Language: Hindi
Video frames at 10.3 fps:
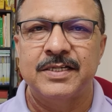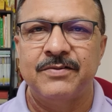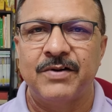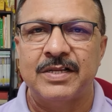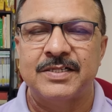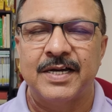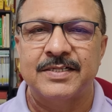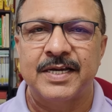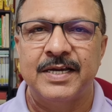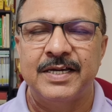केजरीवाल
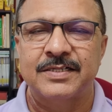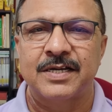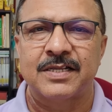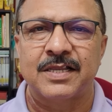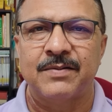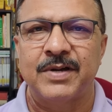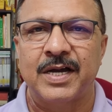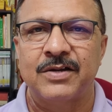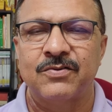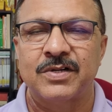जैसे ही सत्ता में
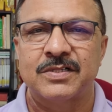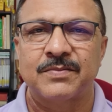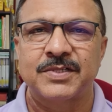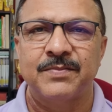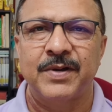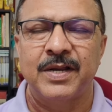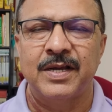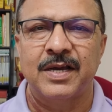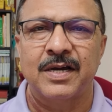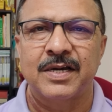आए इन्होंने सबसे
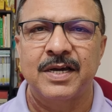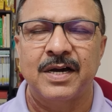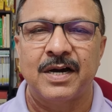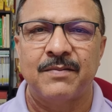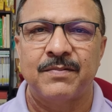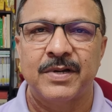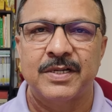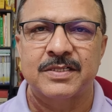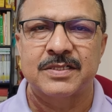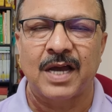पहले क्या किया
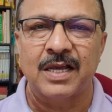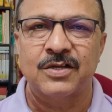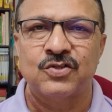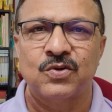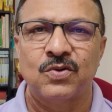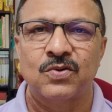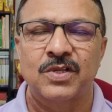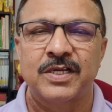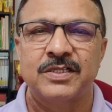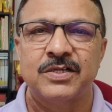अपने साथ जो
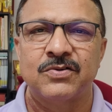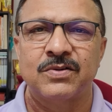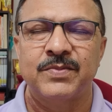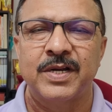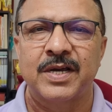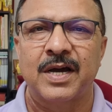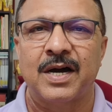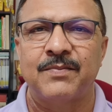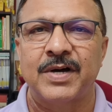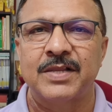लोग थे जिन्होंने मिलकर
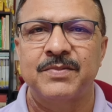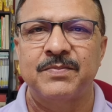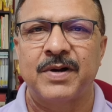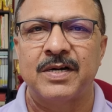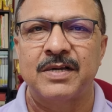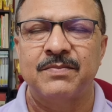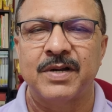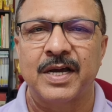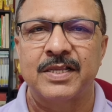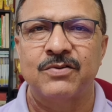आम आदमी पार्टी
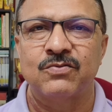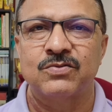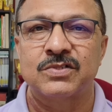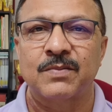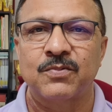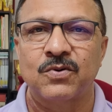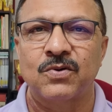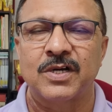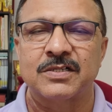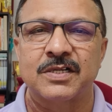बनाई थी उन
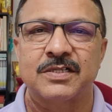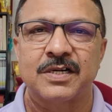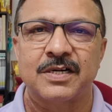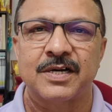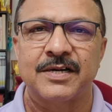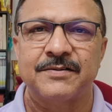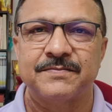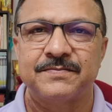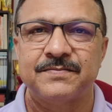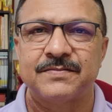सबको रास्ते से
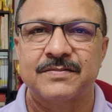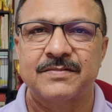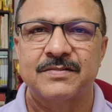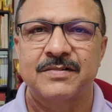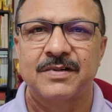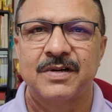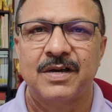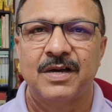हटाया